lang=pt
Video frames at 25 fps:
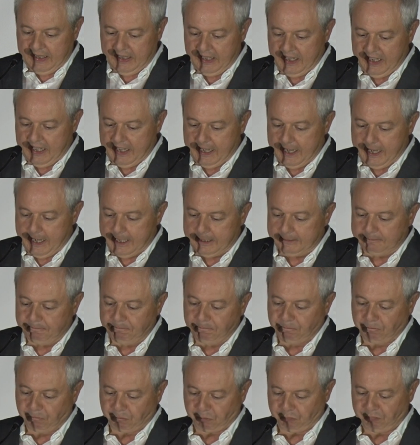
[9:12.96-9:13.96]
Queria
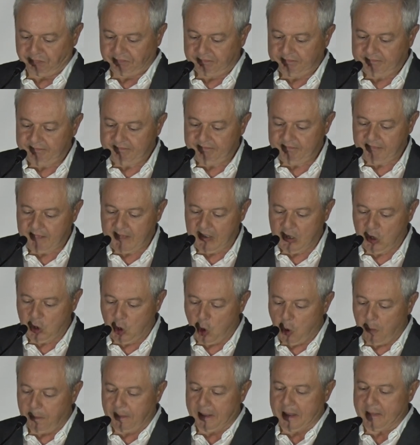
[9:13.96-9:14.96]

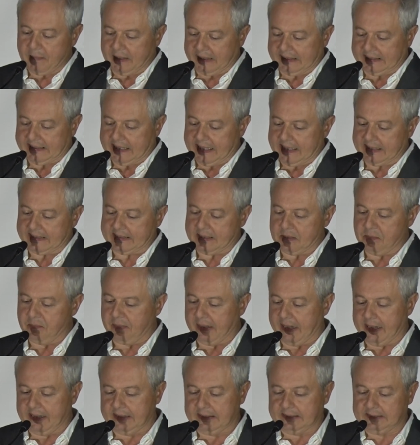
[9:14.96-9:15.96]
cumprimentar
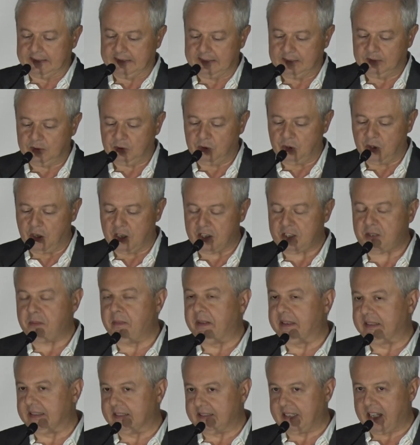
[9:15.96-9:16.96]
também o nosso
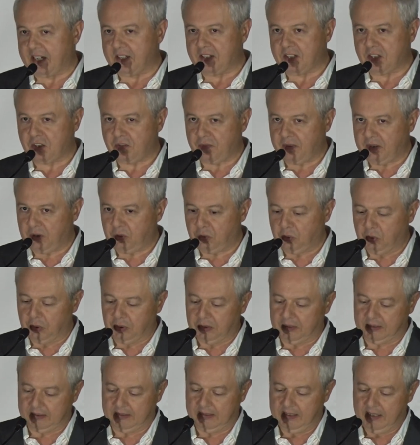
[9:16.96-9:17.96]
mandatário da
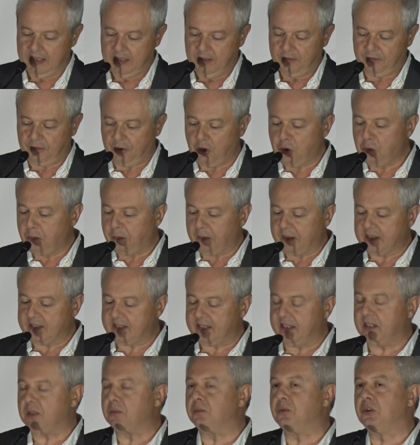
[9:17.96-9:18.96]
juventude. Foi um
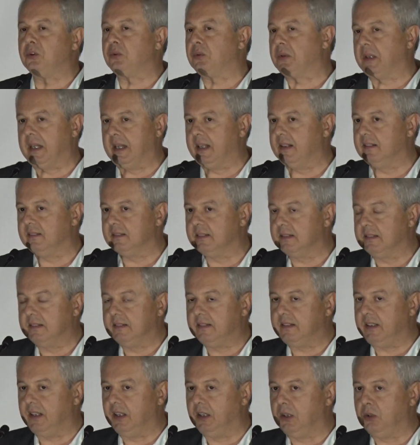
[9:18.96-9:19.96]
prazer muito grande
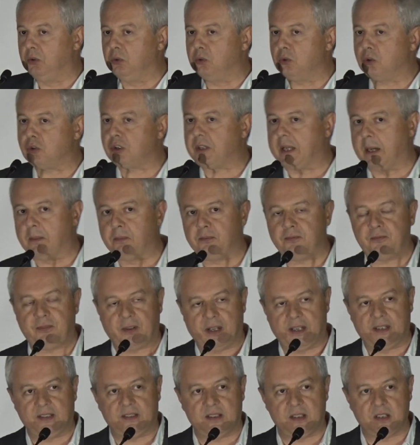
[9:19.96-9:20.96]
ter o Gustavo
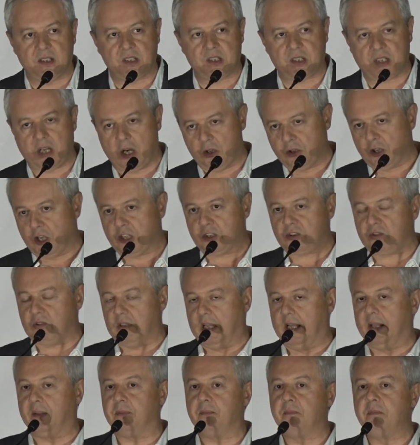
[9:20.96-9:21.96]
Freitas ao nosso
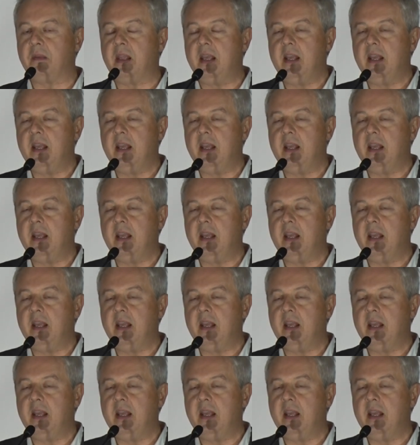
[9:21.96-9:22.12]
lado.